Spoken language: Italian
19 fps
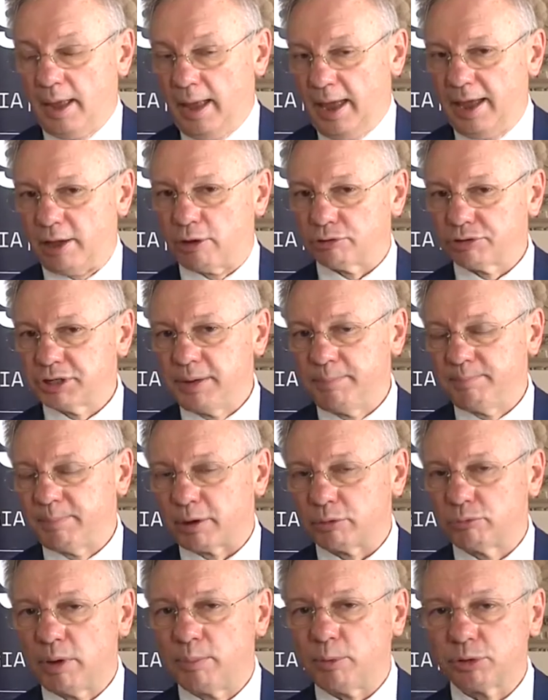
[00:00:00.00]
È così per
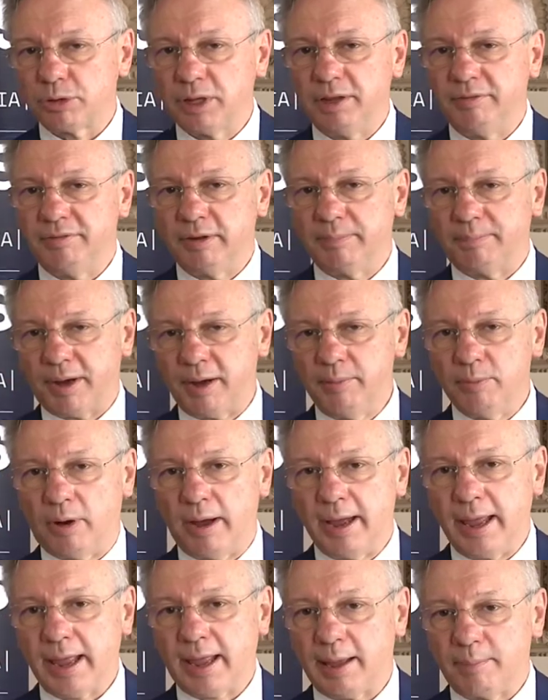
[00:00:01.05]
due motivi. Il primo
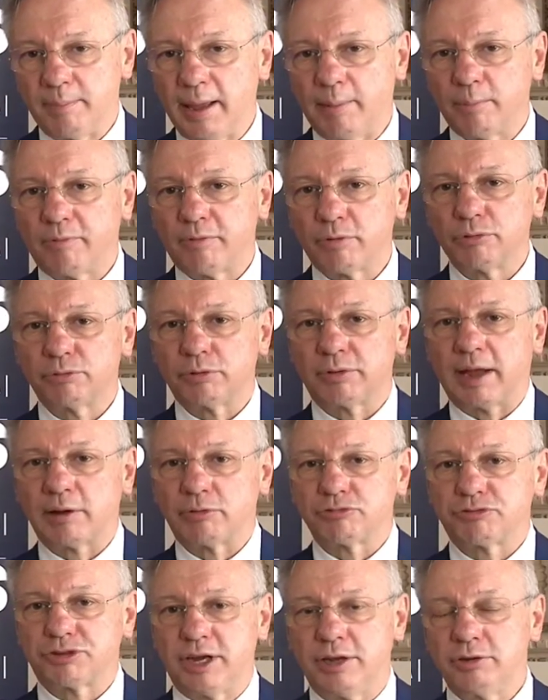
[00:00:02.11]
è che abbiamo voluto dare
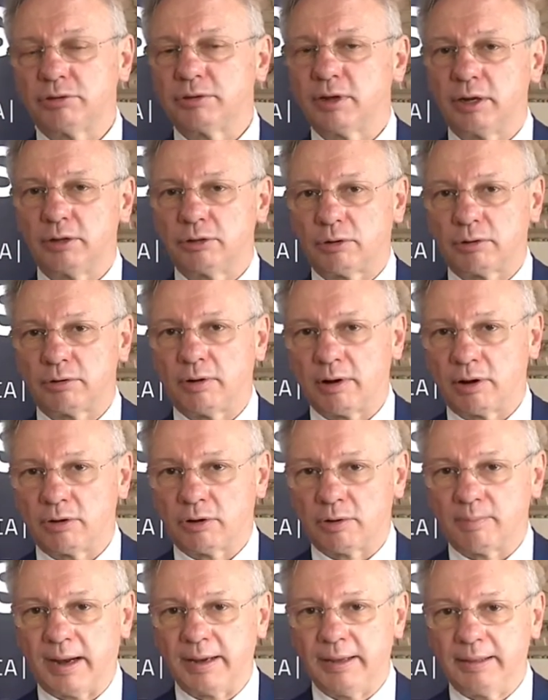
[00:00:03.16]
un segno di ritorno alla
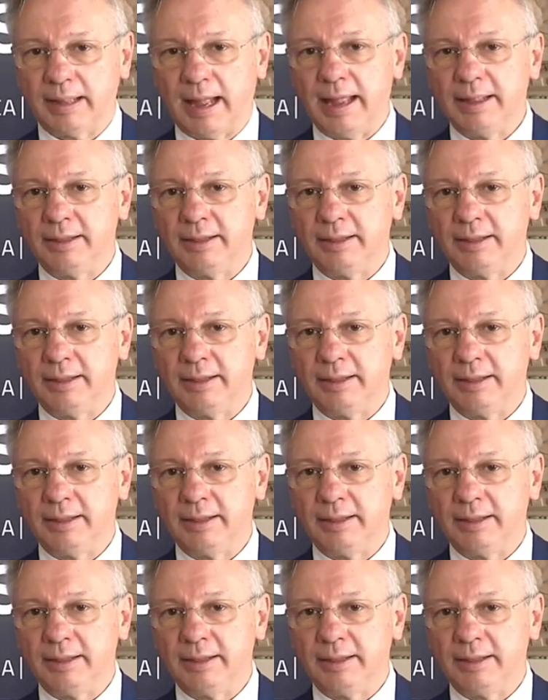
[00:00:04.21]
normalità